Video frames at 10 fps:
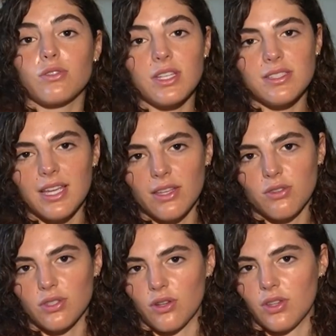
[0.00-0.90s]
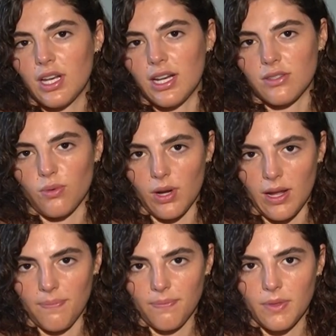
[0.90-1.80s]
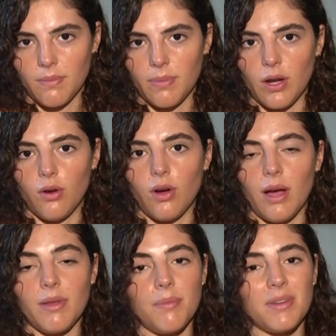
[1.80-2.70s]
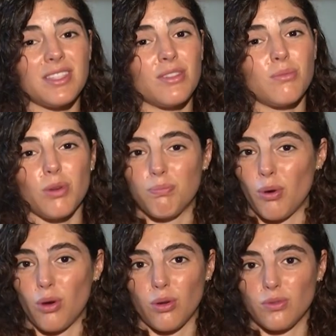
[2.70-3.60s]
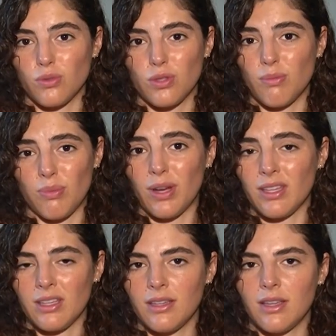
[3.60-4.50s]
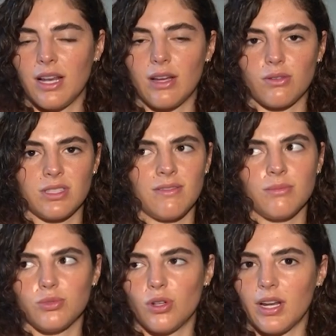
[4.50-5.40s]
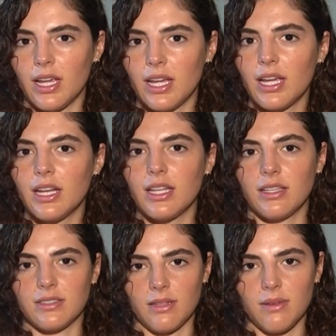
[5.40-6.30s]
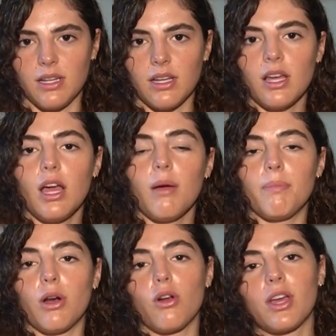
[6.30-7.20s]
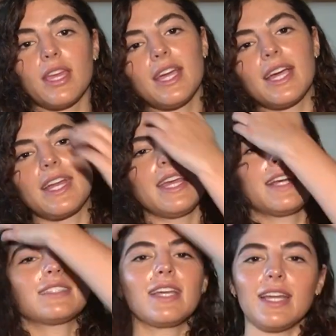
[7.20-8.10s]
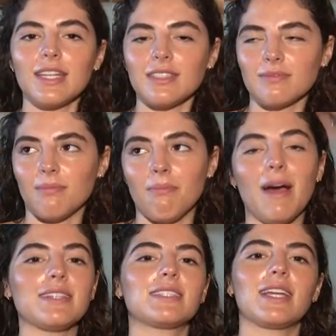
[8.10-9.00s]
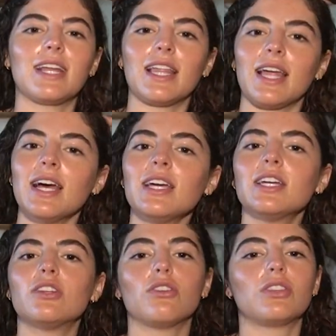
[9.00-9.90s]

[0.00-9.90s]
A los 15 años dejó de ir a la escuela, pero había aprendido muy poco en su tiempo ahí y le costaba mucho leer y escribir. Pero lo que ella quería hacer, más que nada,